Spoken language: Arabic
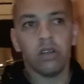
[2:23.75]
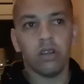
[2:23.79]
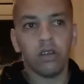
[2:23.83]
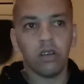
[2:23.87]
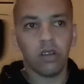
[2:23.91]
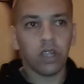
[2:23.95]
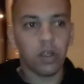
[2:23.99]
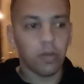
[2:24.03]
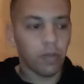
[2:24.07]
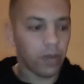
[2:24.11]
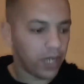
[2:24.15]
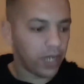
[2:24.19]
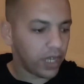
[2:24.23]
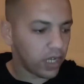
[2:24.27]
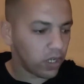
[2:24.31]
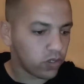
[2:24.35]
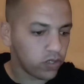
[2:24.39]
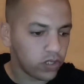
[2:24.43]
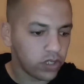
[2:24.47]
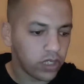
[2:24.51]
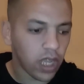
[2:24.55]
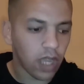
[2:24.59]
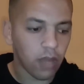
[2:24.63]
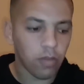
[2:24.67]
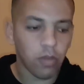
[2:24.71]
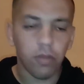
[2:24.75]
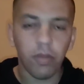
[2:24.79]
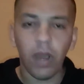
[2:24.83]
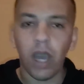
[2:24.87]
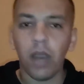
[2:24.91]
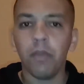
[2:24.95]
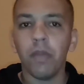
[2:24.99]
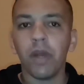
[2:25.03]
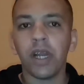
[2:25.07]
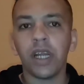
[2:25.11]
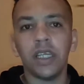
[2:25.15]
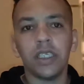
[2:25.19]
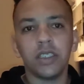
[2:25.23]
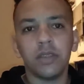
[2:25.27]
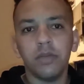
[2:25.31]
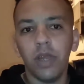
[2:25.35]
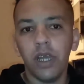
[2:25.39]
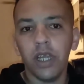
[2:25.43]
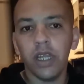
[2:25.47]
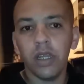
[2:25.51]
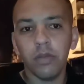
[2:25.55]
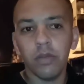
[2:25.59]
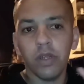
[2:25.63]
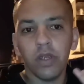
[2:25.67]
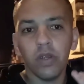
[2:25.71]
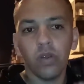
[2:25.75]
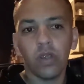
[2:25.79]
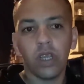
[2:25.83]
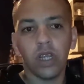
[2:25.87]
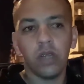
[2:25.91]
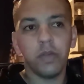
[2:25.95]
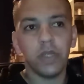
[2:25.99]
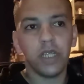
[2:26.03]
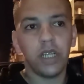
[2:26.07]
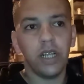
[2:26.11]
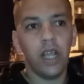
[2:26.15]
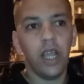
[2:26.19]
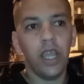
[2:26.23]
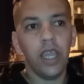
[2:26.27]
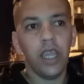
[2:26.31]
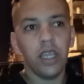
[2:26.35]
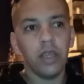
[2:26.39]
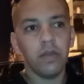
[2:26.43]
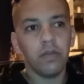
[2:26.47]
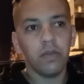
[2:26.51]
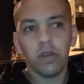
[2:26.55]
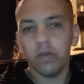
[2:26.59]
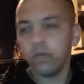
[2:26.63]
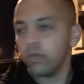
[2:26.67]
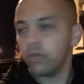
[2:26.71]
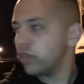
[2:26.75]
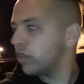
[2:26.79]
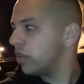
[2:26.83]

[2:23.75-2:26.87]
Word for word: وكبرنا قدامه ما عمرنا سمعنا منه كلمه العيب